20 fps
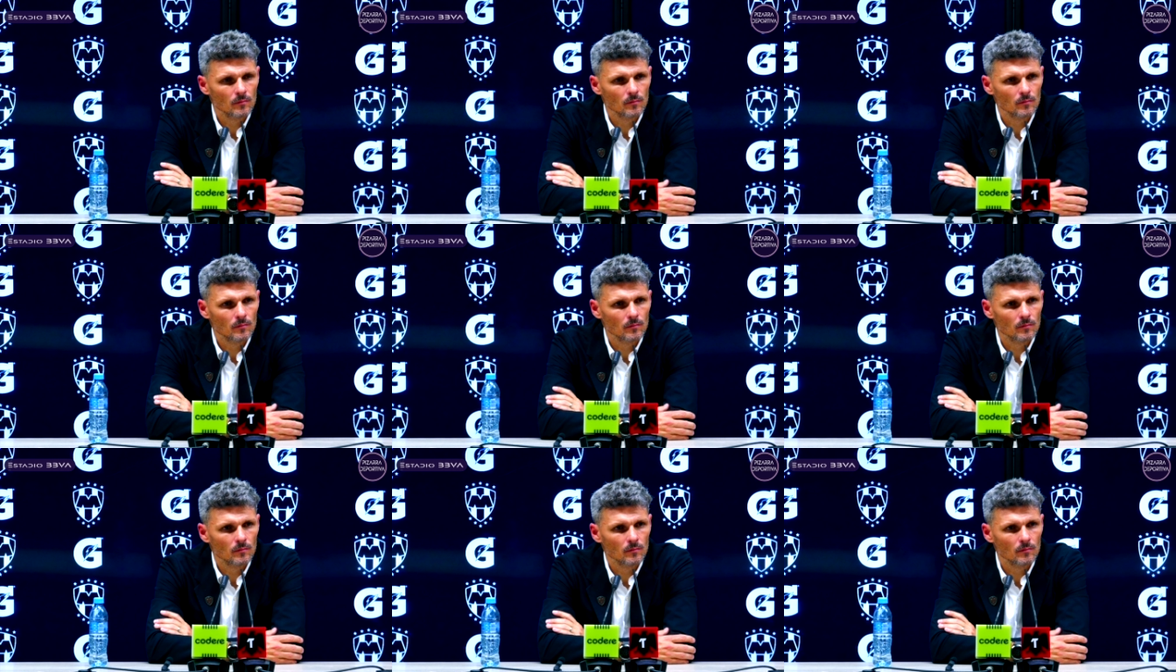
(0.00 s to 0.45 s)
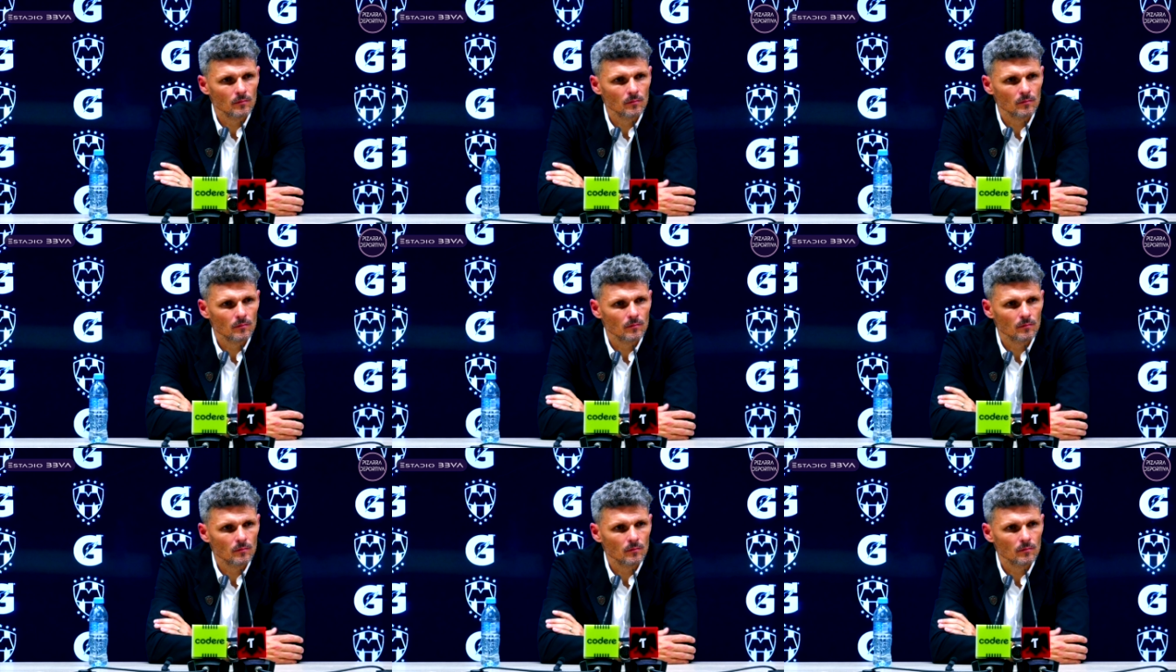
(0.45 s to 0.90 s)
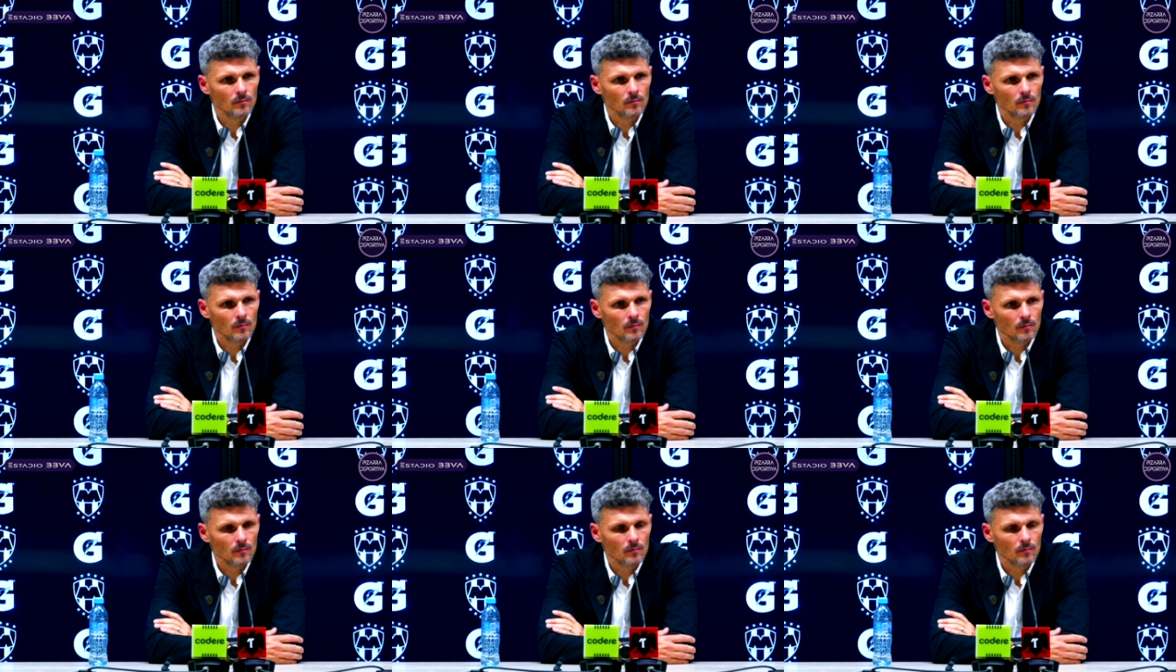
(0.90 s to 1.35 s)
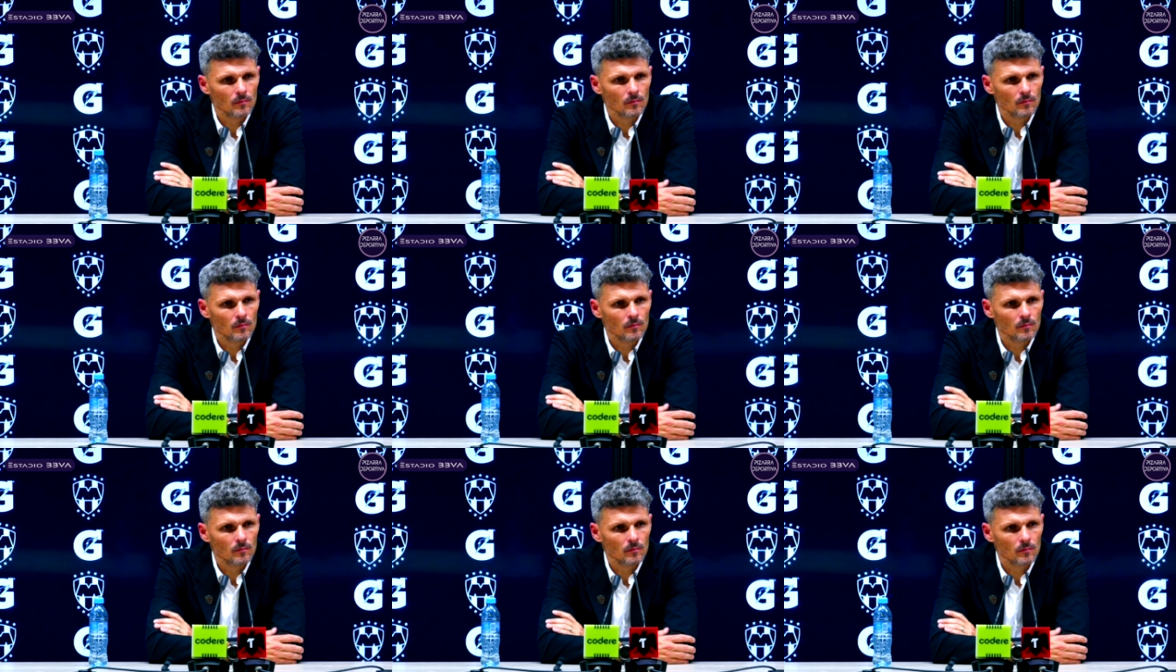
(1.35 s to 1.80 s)
de la banca de Tigres, si pudieras
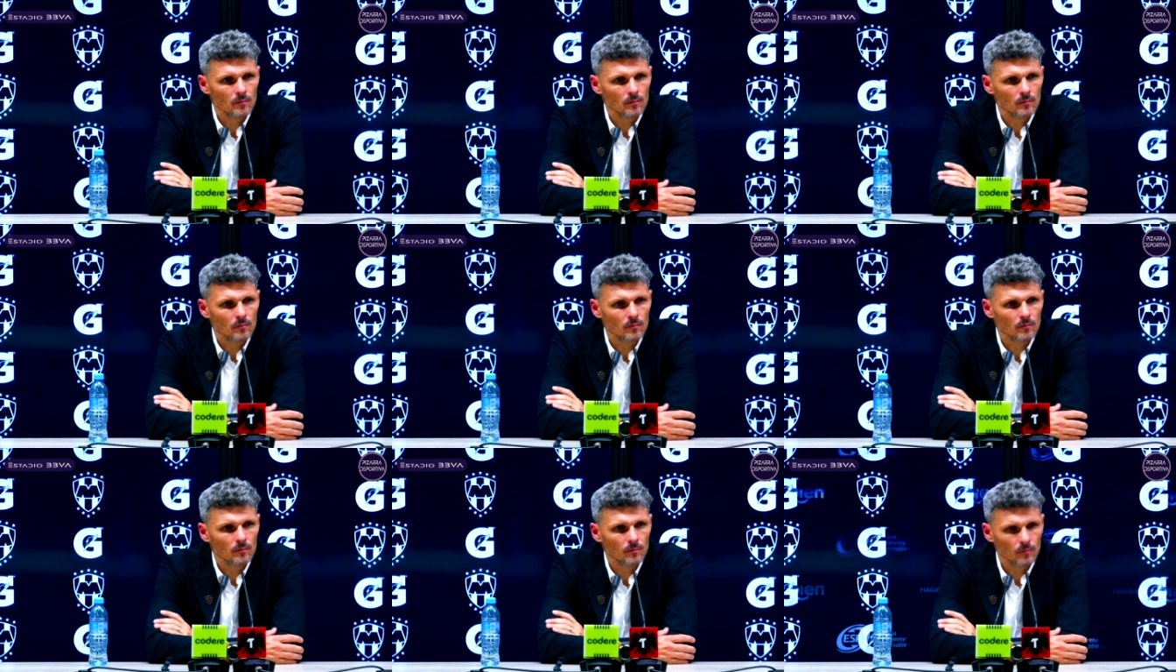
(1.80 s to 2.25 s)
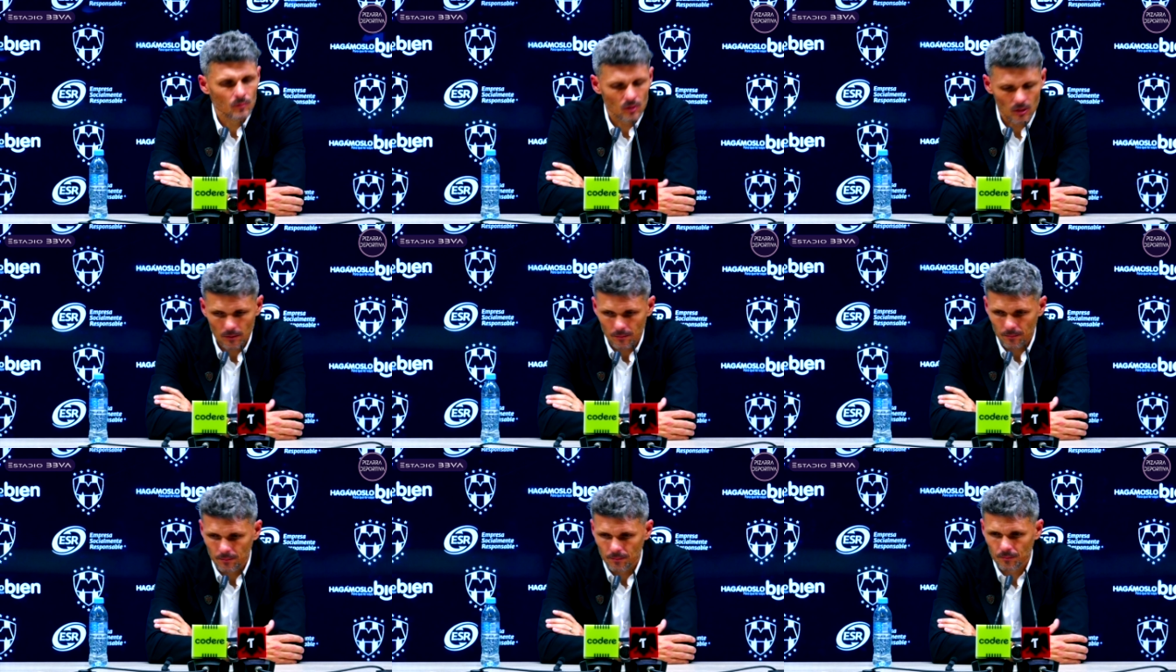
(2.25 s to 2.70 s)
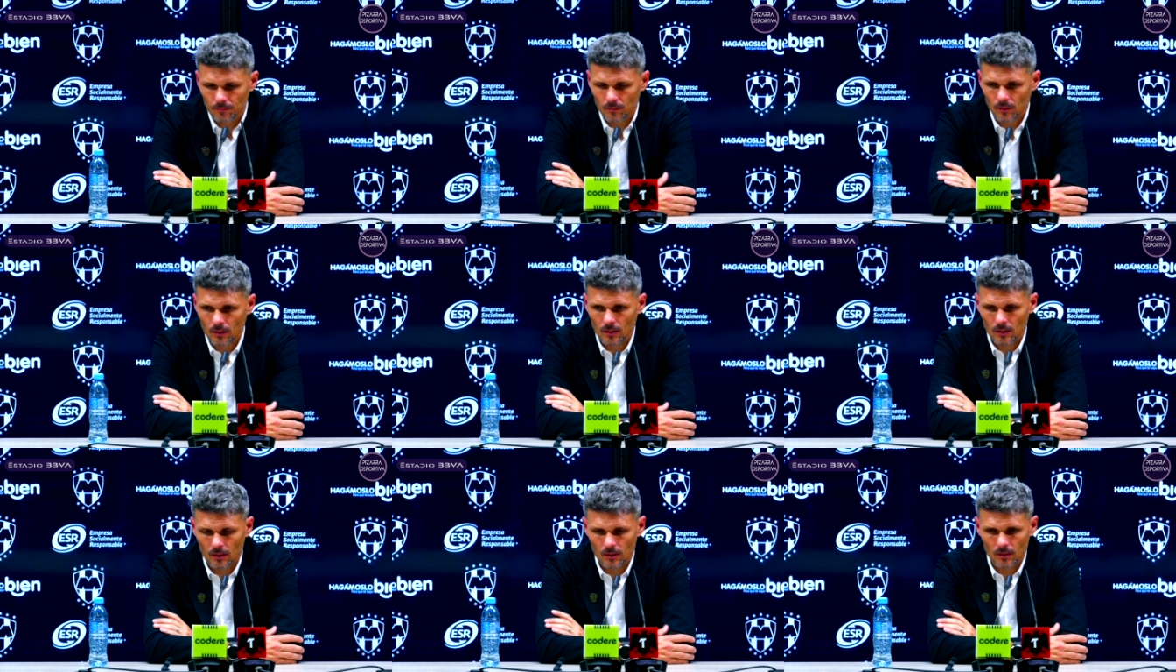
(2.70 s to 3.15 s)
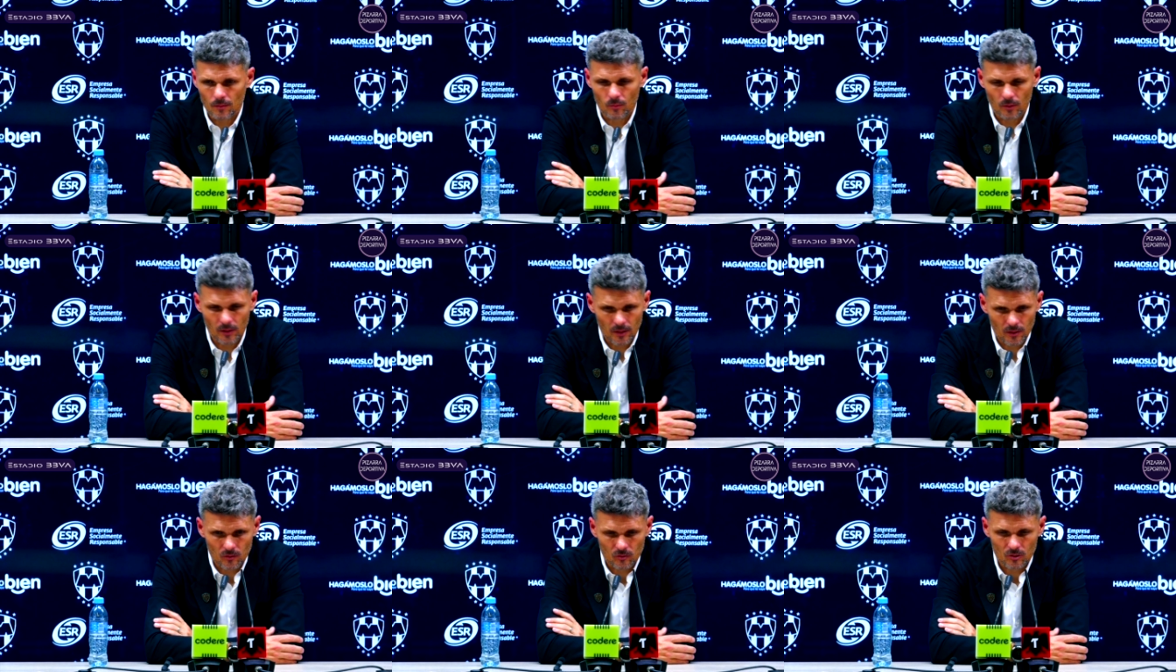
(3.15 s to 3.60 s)
comentar algo al respecto, gracias. Eh,
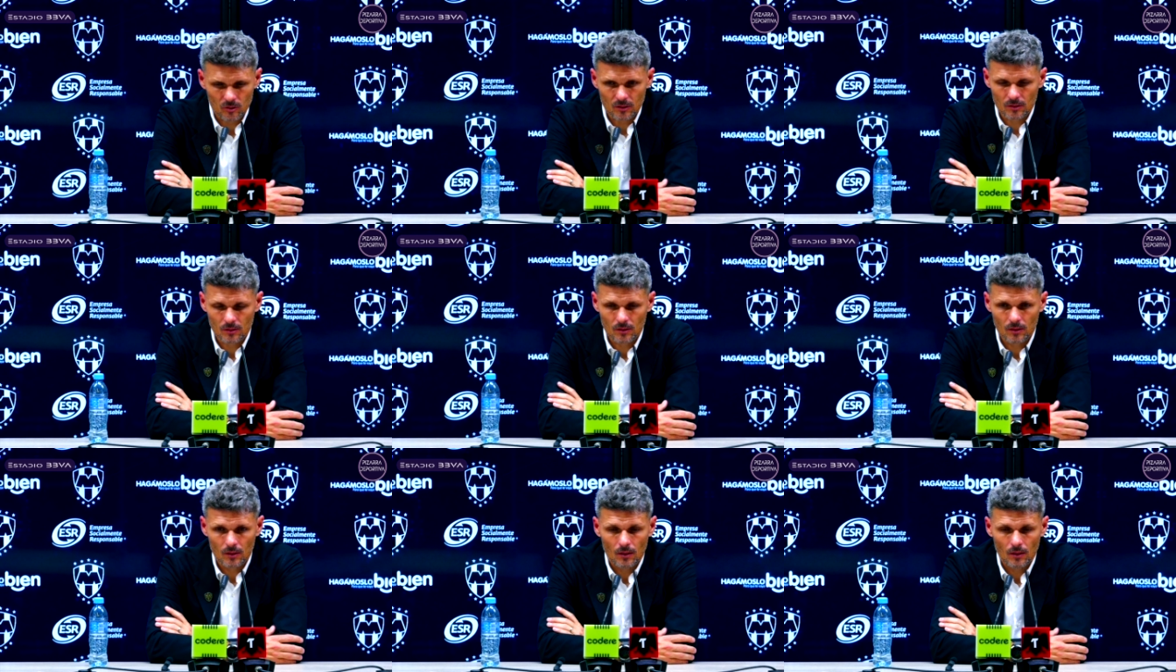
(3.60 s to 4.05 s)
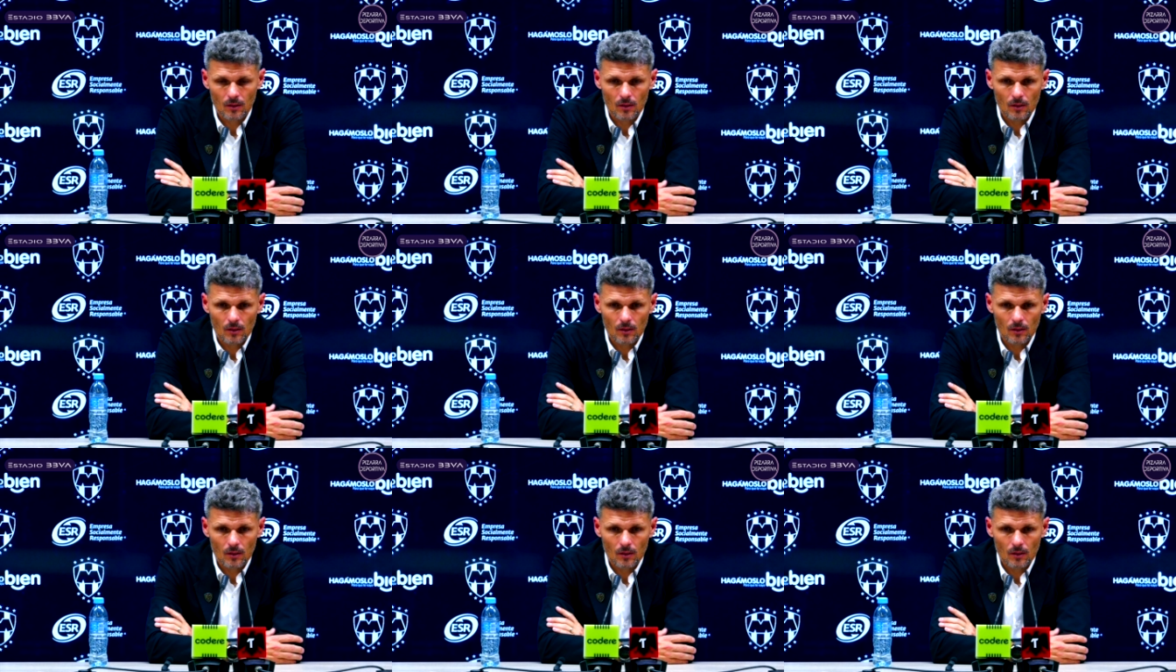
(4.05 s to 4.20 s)
buenas noches.